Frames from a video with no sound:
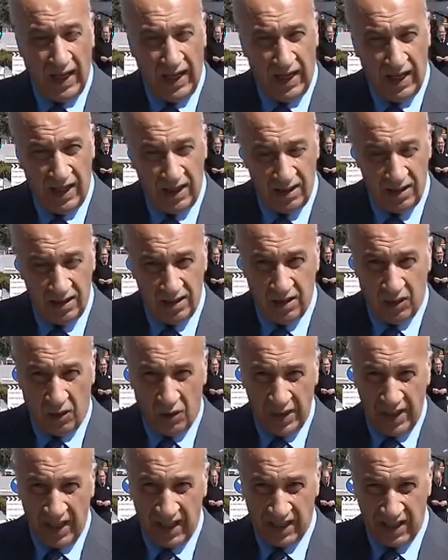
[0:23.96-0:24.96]
آه،
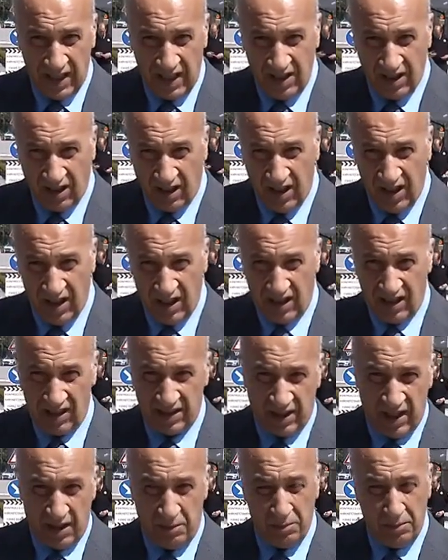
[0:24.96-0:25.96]
هناك لقاء
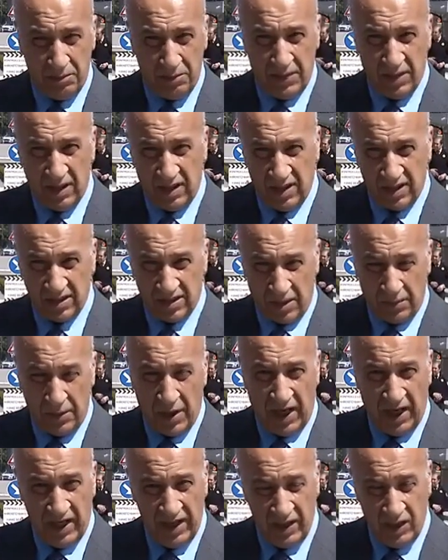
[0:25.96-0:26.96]
تم
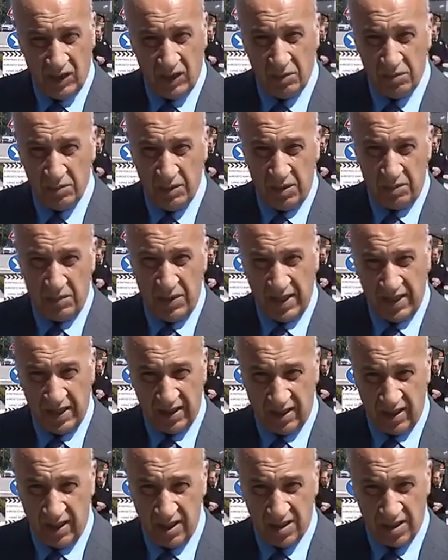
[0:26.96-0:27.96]
صباح اليوم
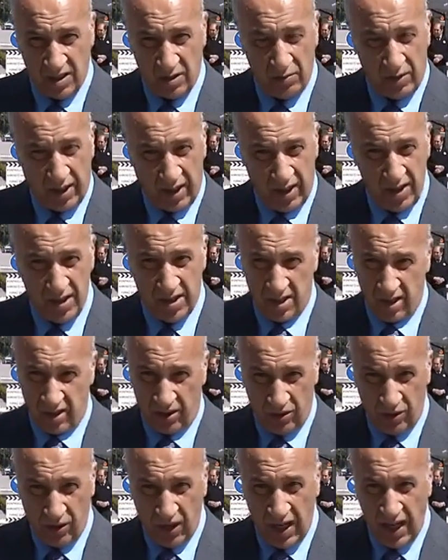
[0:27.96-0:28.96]
بين تلسون والرئيس
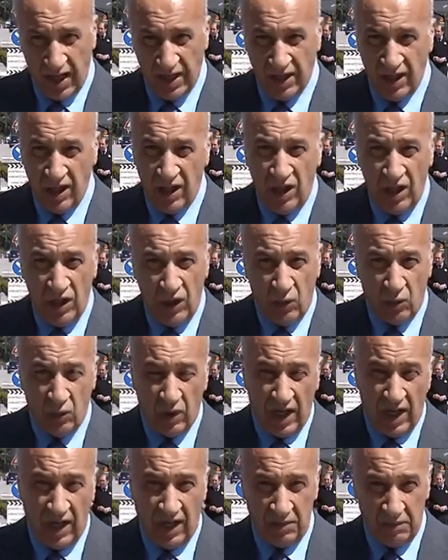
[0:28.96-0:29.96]
أردوغان
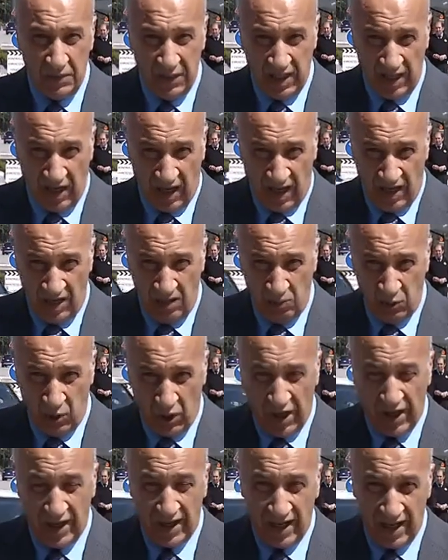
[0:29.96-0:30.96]
ومن
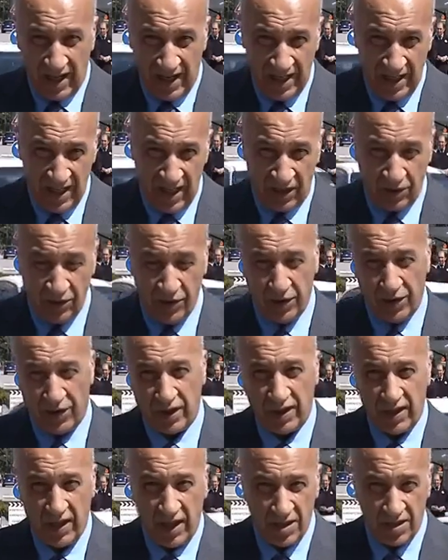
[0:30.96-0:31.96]
المقرر أن يحضر
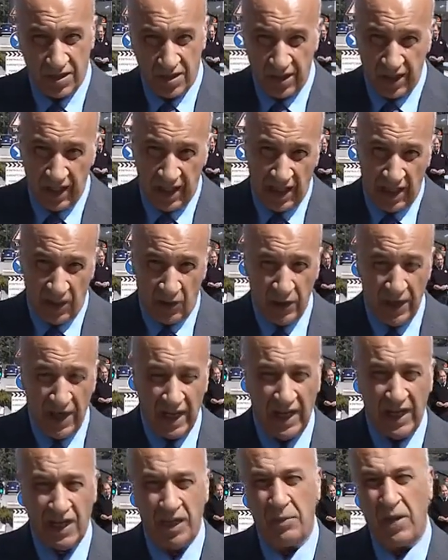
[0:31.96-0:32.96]
تلسون إلى
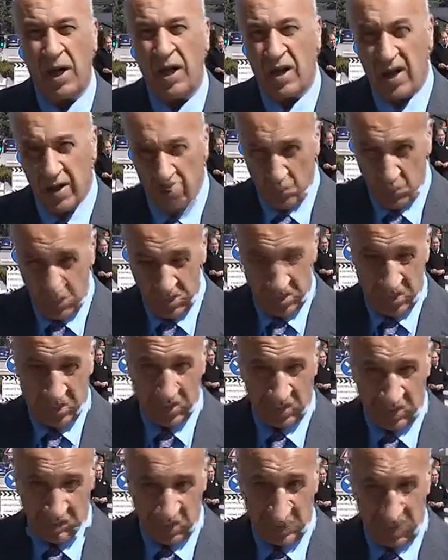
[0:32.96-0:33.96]
هنا إلى مقر
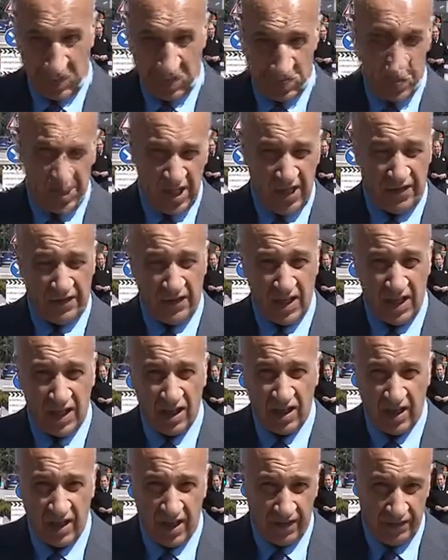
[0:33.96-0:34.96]
وزارة الخارجية
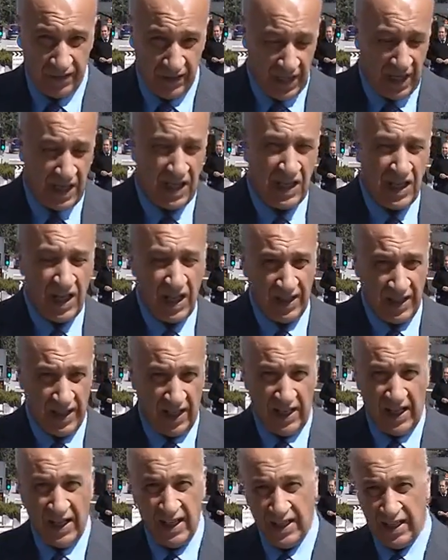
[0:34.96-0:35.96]
في أنقرة في أي
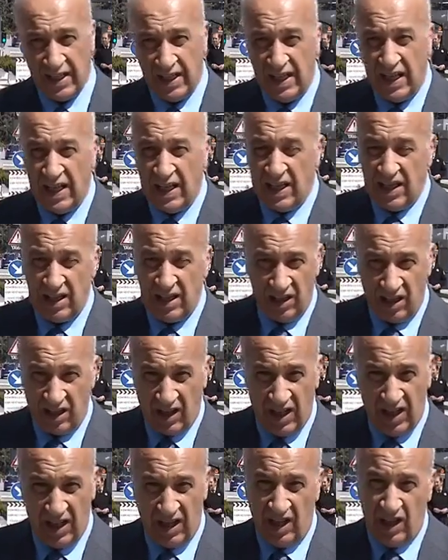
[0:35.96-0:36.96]
لحظة الآن
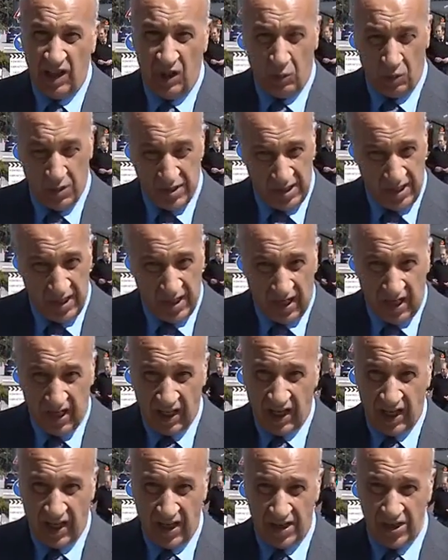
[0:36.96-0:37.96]
للقاء
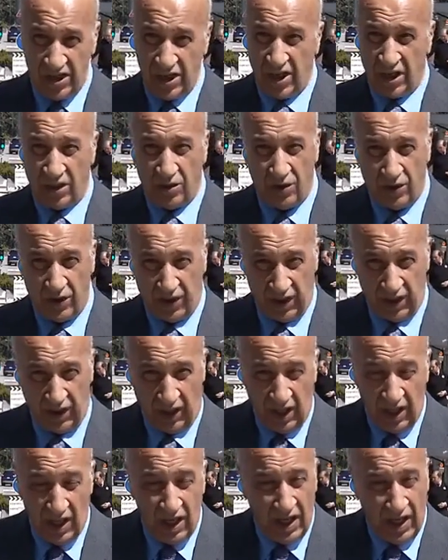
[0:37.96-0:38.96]
وزير الخارجية
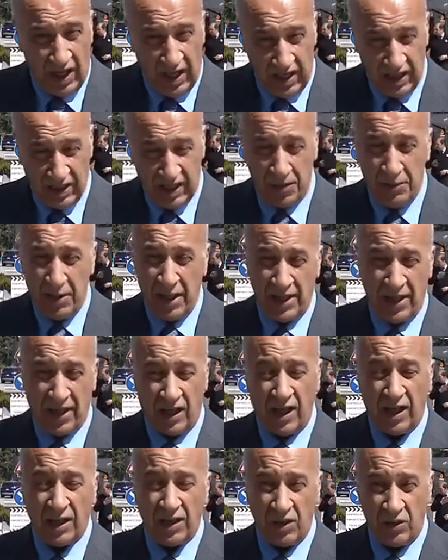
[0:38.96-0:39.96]
التركي آه، كما
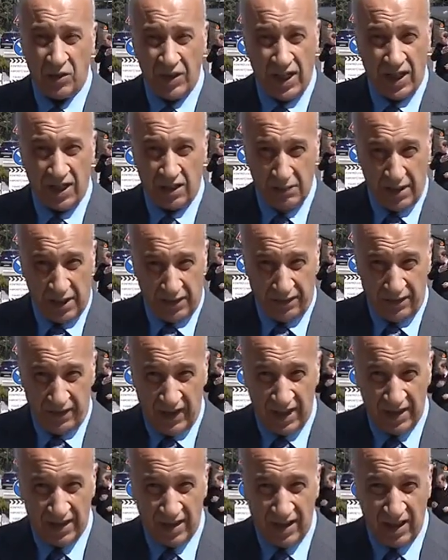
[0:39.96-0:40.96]
ذكرت هناك
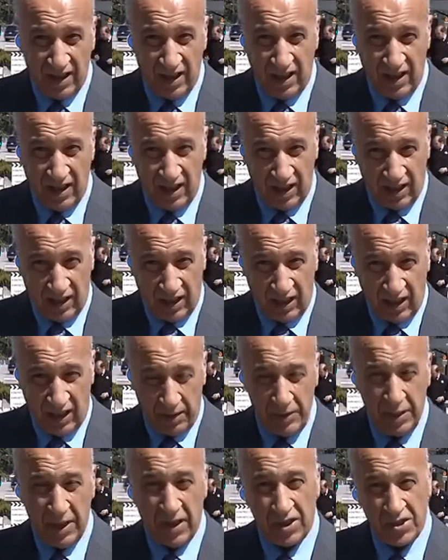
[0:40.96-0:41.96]
ملفات آه،
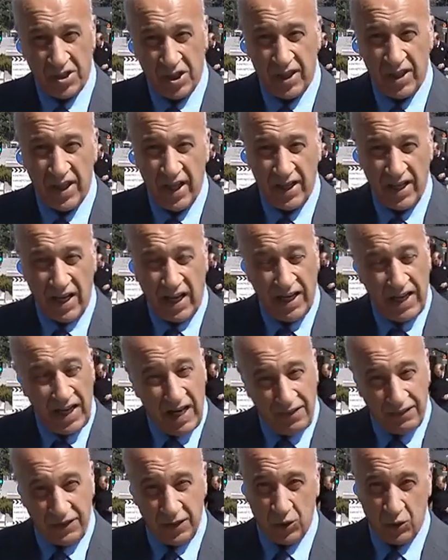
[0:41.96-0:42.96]
كبيرة جدا
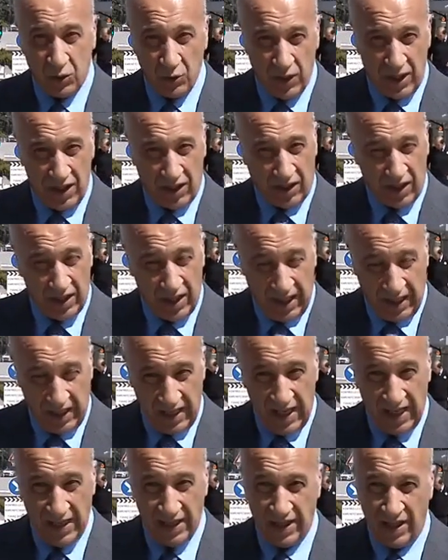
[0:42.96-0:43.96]
اللافت هو
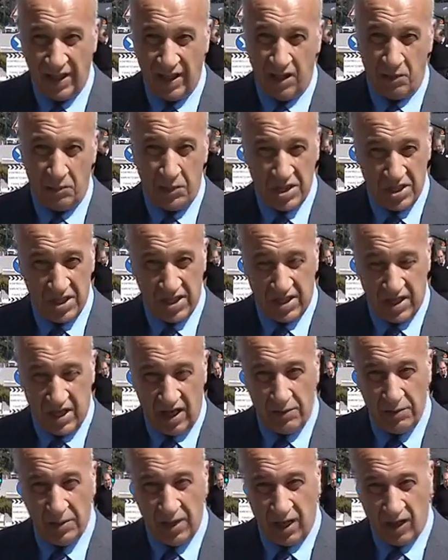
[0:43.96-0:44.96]
إعلان آه،
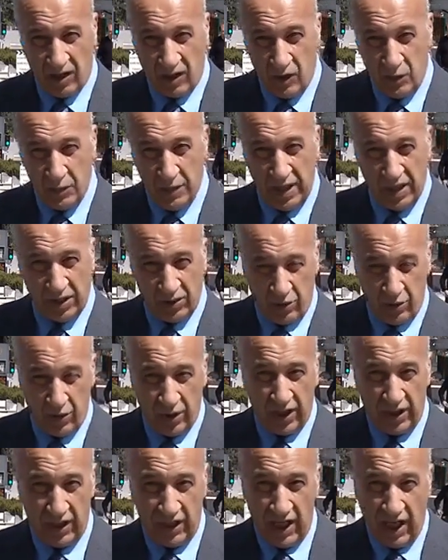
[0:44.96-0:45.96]
مجلس الأمن القومي
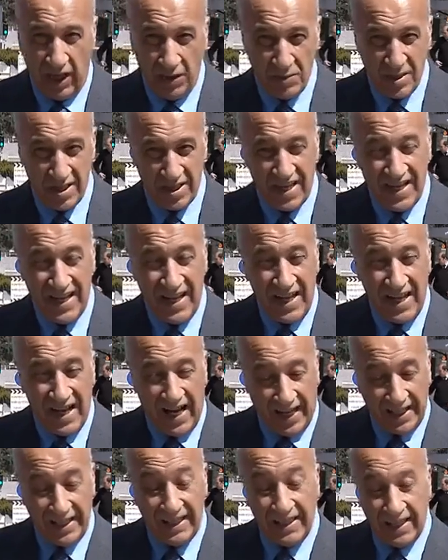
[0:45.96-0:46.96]
التركي أمس
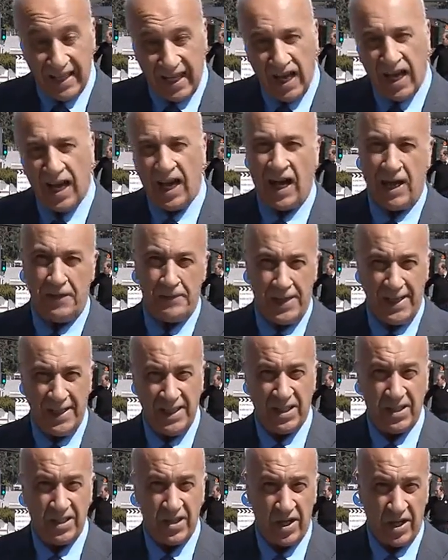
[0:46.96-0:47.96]
عن انتهاء
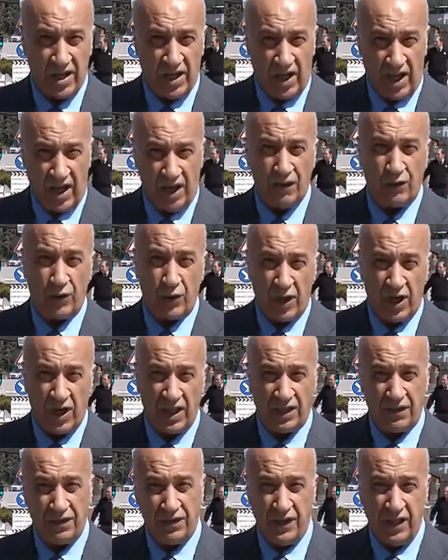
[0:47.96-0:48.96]
عملية درع
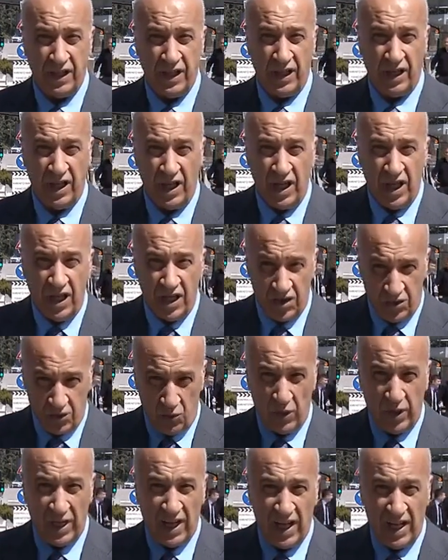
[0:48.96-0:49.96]
الفرات في
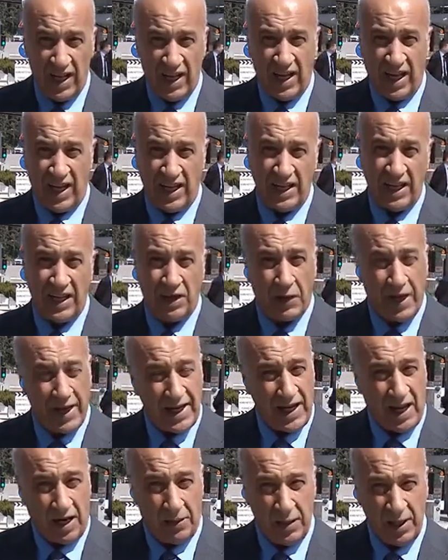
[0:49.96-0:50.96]
سوريا
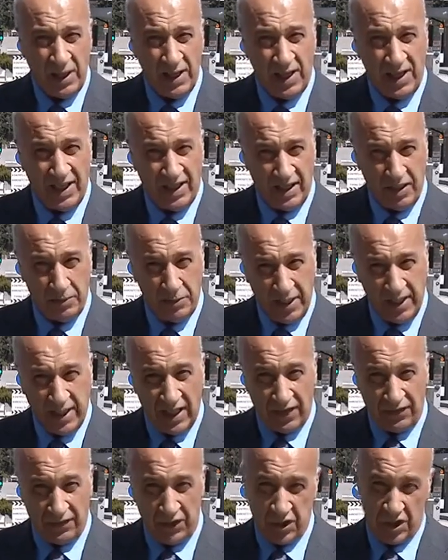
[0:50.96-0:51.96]
وهي العملية التي
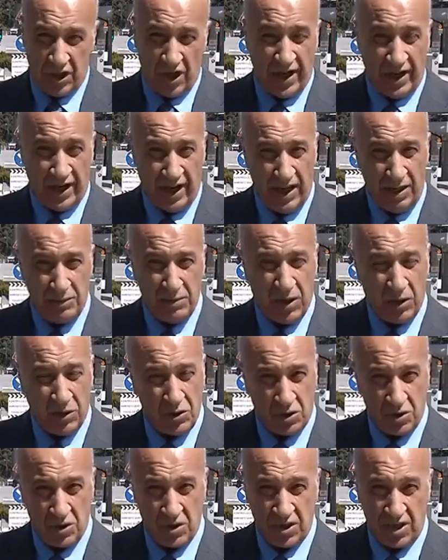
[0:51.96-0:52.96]
بدأت في شهر آب
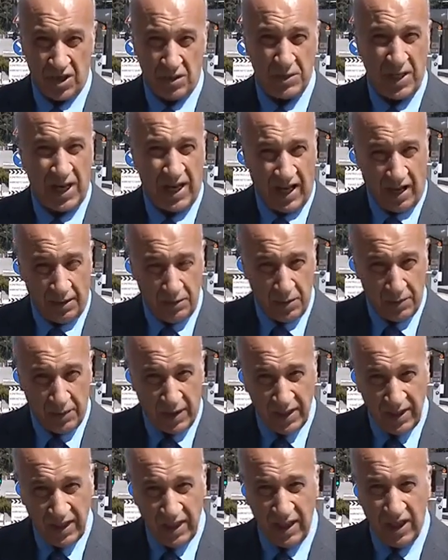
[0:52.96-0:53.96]
أغسطس من العام
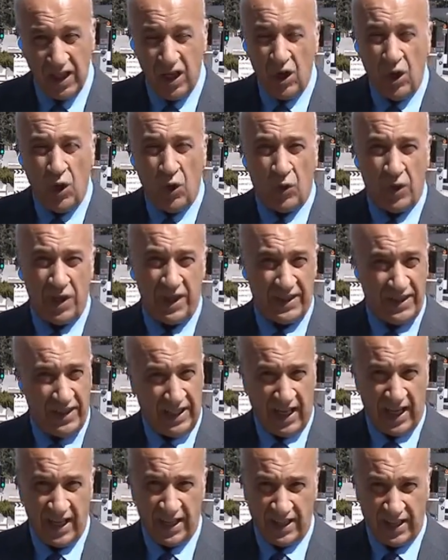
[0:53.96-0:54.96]
الماضي
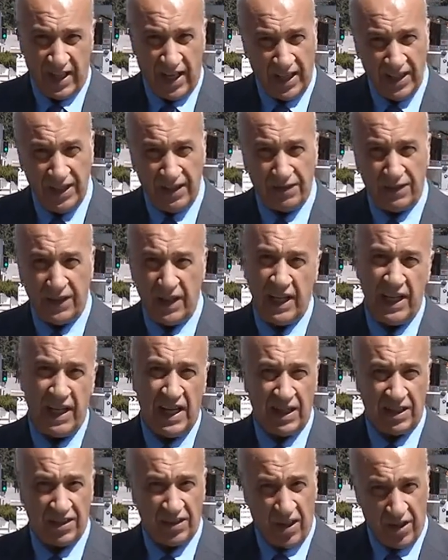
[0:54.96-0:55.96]
والتي كانت تهدف
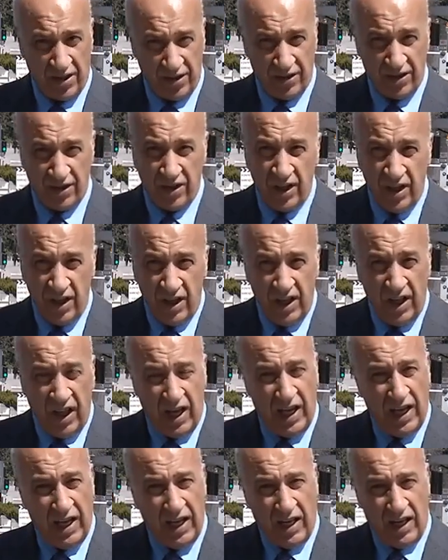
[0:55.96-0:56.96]
إلى طرد
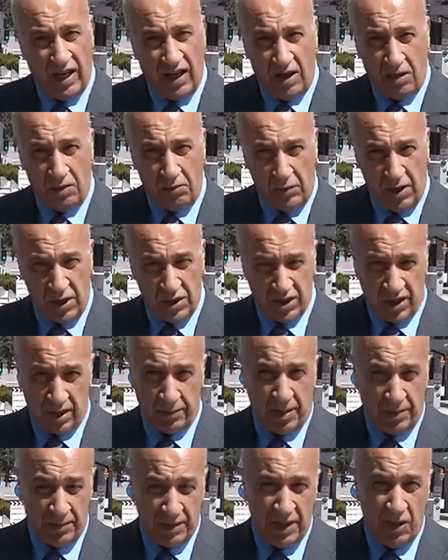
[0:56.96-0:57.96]
ما
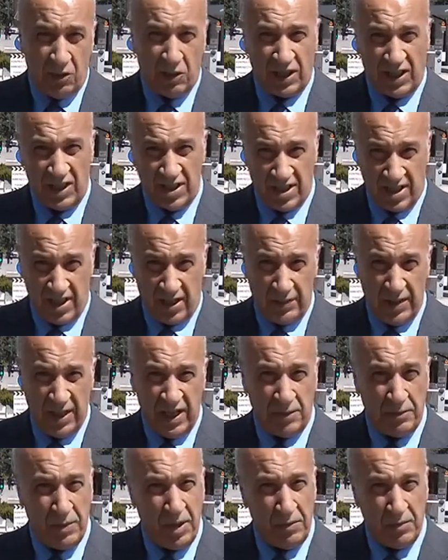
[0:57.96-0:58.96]
يسمى بالدولة
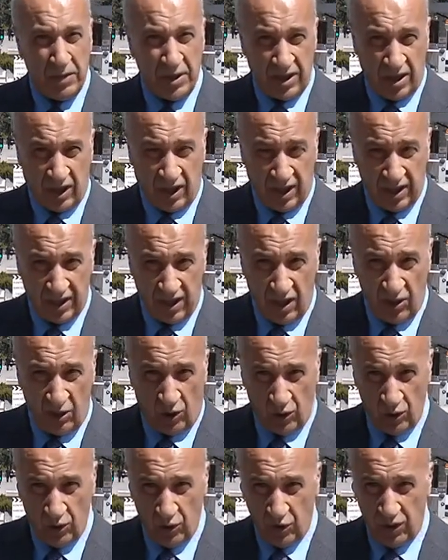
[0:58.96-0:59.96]
الإسلامية من
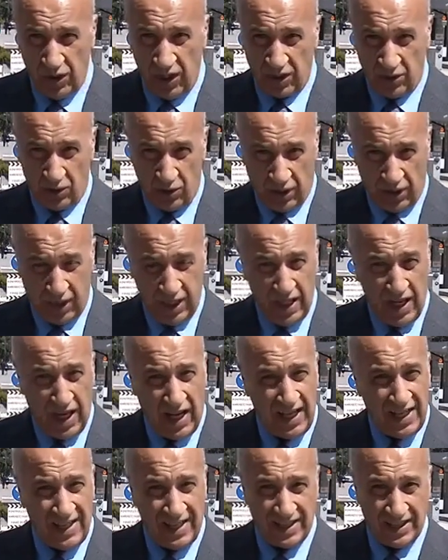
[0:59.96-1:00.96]
منطقة الحدود
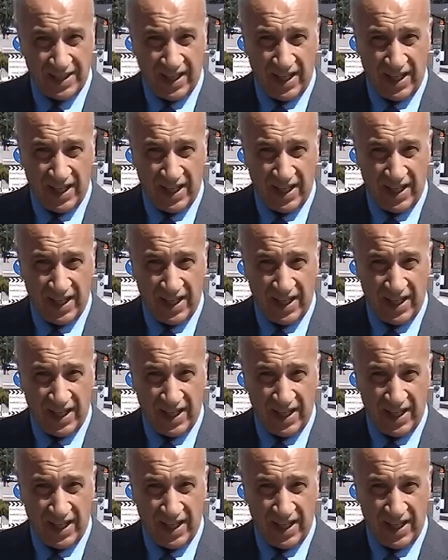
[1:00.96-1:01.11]
التركية